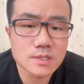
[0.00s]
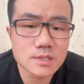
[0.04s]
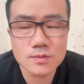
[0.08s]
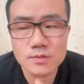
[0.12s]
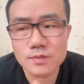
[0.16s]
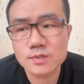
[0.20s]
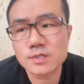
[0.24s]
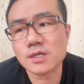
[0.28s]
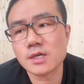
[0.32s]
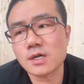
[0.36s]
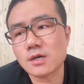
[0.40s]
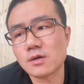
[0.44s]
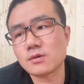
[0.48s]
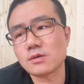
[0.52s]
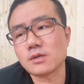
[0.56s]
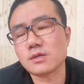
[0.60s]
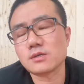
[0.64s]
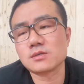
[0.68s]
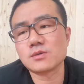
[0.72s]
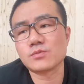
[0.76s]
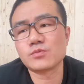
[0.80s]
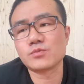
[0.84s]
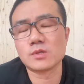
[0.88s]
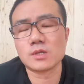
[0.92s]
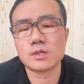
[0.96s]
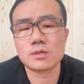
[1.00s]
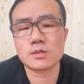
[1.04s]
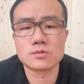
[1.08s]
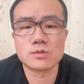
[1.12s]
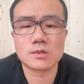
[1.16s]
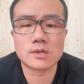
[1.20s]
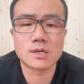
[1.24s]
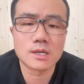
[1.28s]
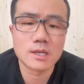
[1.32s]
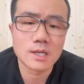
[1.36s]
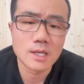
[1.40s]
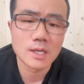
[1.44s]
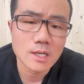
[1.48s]
这种信号你是不能
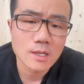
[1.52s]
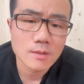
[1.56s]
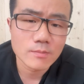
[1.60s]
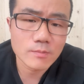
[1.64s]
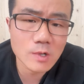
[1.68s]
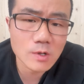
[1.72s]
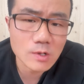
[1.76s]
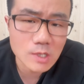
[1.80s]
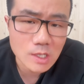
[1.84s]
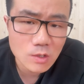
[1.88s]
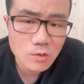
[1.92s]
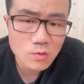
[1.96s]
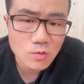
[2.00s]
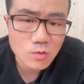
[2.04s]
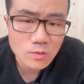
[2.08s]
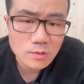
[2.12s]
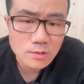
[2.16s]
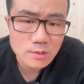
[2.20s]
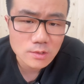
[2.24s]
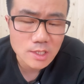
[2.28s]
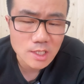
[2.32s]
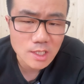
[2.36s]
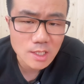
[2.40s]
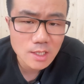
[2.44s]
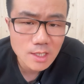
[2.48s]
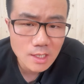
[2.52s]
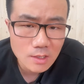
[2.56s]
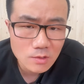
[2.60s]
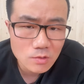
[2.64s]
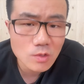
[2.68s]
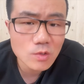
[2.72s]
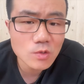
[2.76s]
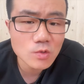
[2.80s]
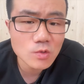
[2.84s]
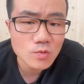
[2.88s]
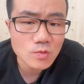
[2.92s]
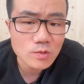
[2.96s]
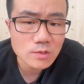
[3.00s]
说贸然忽视，一旦
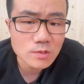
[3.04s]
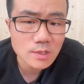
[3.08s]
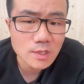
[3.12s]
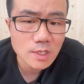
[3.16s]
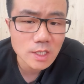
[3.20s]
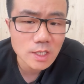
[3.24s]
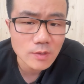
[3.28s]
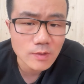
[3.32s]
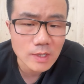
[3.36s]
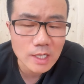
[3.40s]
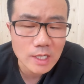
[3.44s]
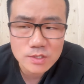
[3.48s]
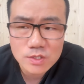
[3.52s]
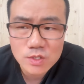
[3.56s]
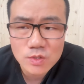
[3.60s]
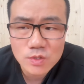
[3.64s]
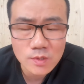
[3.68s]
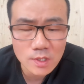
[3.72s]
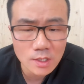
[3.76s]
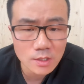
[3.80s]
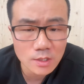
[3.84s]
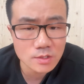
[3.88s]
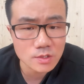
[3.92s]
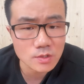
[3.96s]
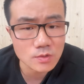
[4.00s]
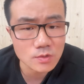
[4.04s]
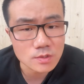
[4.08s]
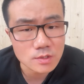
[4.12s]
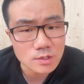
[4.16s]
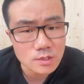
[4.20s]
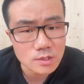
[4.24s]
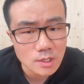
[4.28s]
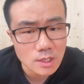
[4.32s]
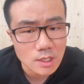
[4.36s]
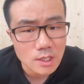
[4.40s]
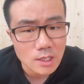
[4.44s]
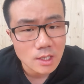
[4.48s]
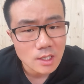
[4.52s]
说忽视的话，久而久
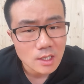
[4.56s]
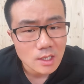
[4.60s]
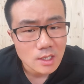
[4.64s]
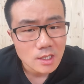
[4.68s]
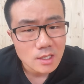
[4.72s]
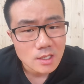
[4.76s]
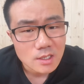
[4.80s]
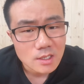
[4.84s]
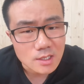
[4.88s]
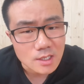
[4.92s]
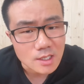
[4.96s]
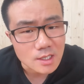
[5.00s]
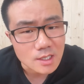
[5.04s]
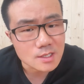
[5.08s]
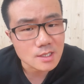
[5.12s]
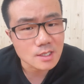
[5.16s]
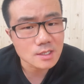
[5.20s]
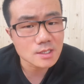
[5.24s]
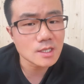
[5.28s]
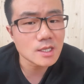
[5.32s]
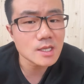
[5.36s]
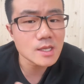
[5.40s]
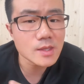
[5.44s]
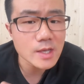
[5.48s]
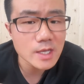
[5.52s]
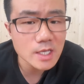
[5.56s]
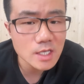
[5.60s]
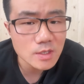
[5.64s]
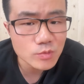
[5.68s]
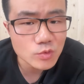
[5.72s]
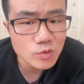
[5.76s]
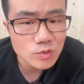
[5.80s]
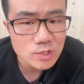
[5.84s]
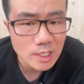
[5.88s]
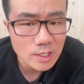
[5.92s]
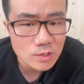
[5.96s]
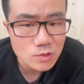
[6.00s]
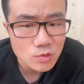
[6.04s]
之，你的内
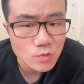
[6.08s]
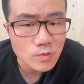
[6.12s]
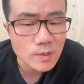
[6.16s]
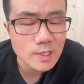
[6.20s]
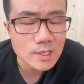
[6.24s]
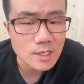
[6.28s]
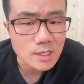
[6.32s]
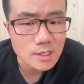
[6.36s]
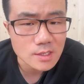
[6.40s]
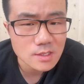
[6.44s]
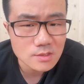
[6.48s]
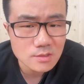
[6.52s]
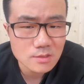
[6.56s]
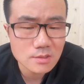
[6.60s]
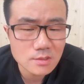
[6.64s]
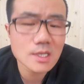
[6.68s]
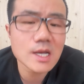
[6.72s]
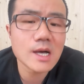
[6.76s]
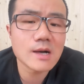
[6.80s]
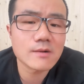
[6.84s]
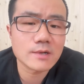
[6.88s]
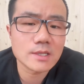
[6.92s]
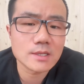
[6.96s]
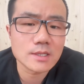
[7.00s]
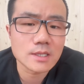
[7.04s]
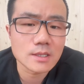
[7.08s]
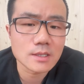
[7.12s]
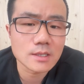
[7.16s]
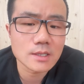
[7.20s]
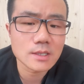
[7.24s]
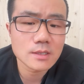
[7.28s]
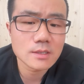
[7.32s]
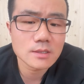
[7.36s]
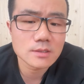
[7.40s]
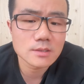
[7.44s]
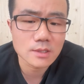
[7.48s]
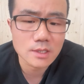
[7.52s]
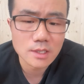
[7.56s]
部再出问题，那是大问题了。
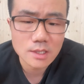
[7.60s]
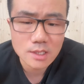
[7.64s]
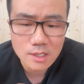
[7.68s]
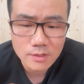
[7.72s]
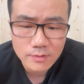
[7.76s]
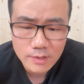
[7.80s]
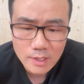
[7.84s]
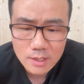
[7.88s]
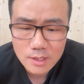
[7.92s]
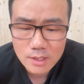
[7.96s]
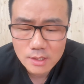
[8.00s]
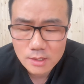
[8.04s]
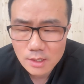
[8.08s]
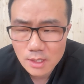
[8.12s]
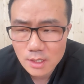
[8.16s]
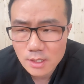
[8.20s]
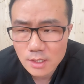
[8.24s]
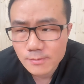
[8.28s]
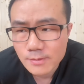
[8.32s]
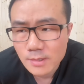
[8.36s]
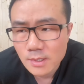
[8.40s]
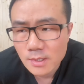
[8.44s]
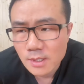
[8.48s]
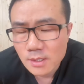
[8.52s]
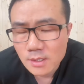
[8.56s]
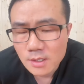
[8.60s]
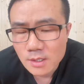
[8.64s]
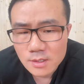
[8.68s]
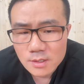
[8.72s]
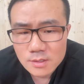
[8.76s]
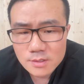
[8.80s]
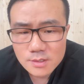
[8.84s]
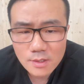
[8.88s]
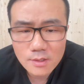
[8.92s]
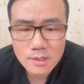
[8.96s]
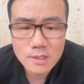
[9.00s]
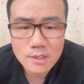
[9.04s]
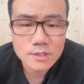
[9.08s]
所以各位这个
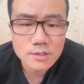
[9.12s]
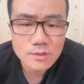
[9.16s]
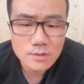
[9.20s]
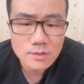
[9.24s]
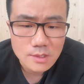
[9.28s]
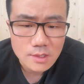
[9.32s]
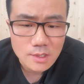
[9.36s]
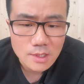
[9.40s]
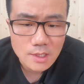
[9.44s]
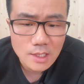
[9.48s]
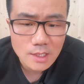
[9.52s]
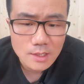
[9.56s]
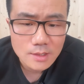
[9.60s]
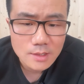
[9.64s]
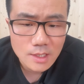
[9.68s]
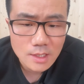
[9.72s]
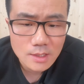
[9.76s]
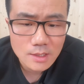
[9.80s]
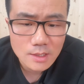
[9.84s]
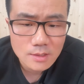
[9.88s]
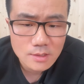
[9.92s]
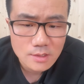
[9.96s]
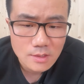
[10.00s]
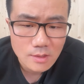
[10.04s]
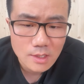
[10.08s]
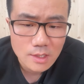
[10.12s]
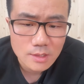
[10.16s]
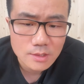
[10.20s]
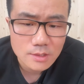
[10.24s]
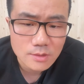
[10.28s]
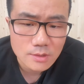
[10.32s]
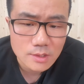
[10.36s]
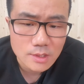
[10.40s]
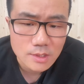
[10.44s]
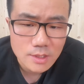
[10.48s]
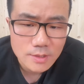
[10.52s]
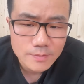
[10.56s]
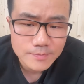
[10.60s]
早点休息啊，天天早点
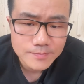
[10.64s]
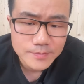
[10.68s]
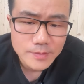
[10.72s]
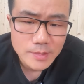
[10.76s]
休息。